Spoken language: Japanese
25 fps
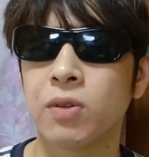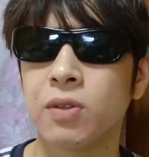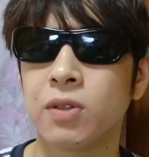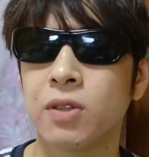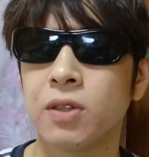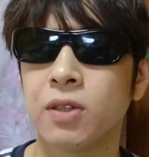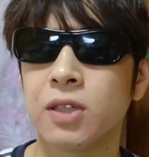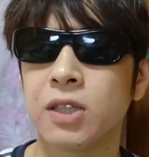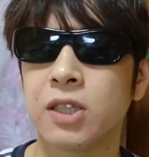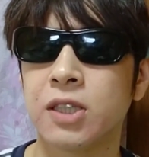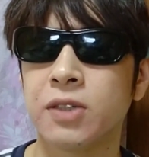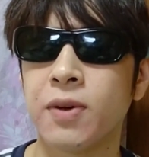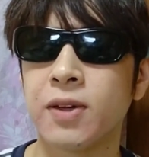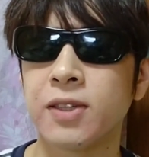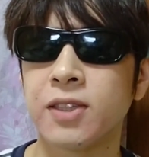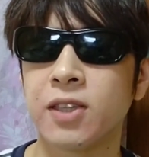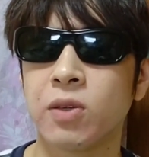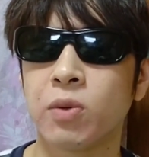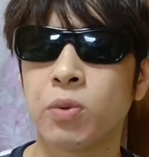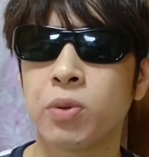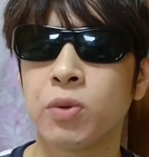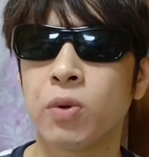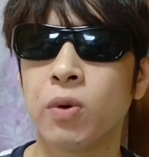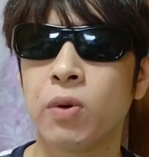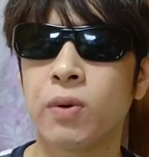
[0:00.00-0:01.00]
幸せと不
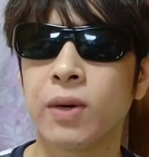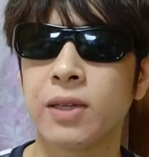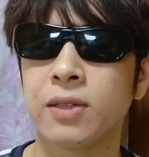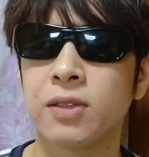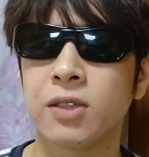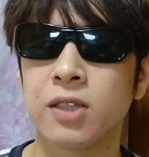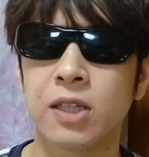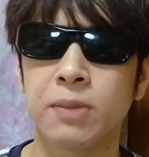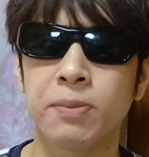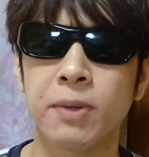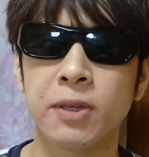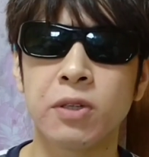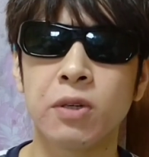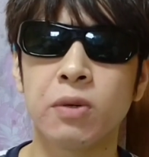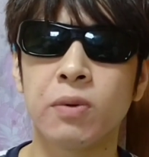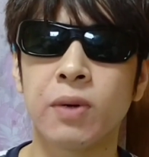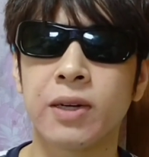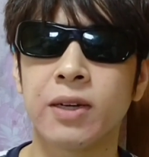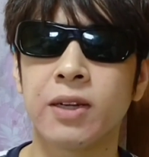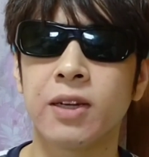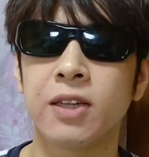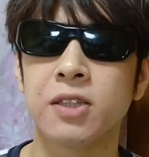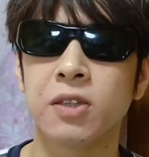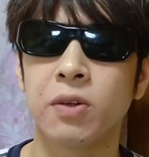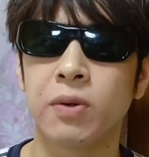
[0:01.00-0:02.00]
幸はつきまとうわけで
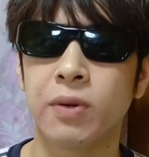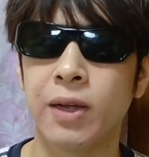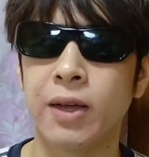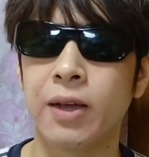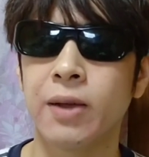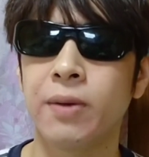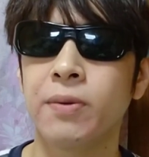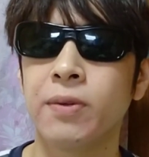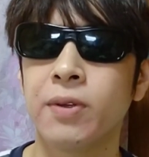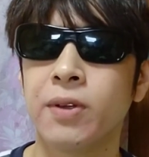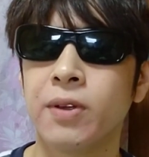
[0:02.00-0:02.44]
すよね。